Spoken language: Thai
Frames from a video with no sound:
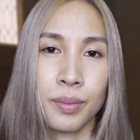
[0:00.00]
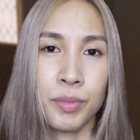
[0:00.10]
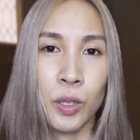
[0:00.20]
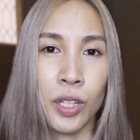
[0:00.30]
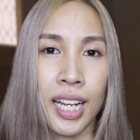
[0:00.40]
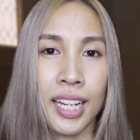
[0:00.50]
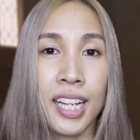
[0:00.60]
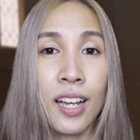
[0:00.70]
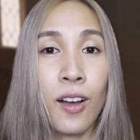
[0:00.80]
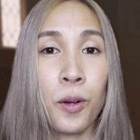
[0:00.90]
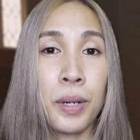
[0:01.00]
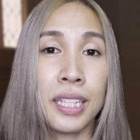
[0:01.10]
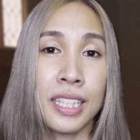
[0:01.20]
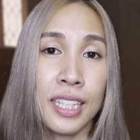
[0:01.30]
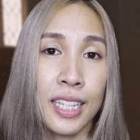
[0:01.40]
มีโอกาสได้ออกไป
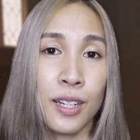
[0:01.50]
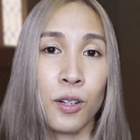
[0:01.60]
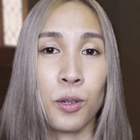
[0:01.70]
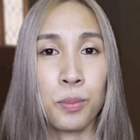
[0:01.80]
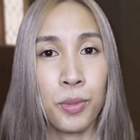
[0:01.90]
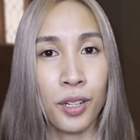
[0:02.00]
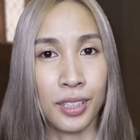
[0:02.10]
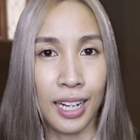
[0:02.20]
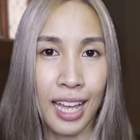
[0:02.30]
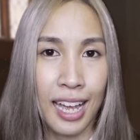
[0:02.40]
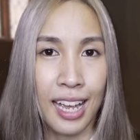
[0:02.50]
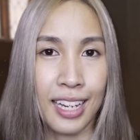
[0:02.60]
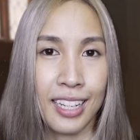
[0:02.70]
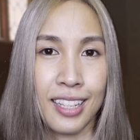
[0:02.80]
เที่ยวผ่อนคลาย